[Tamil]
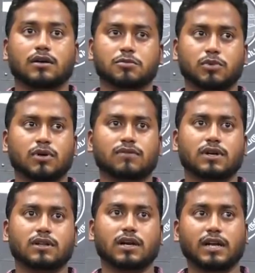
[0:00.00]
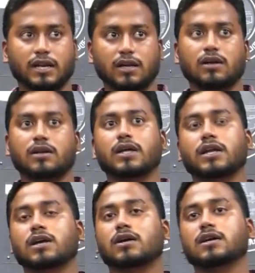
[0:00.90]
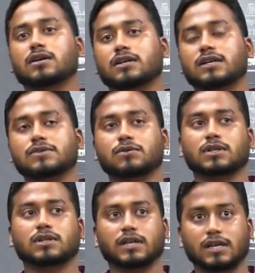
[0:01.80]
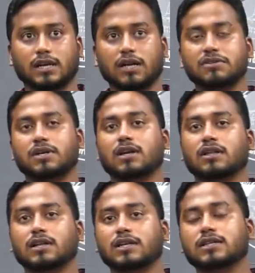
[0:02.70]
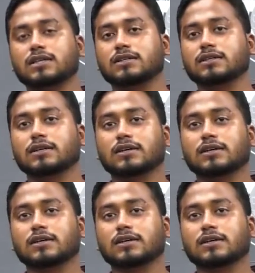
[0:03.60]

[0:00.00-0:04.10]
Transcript: இது போக ஃபர்தராக நிறையா நிறையா என்ன சொல்கிறது நிறையா நல்ல விஷயங்கள் அதில் இருக்குது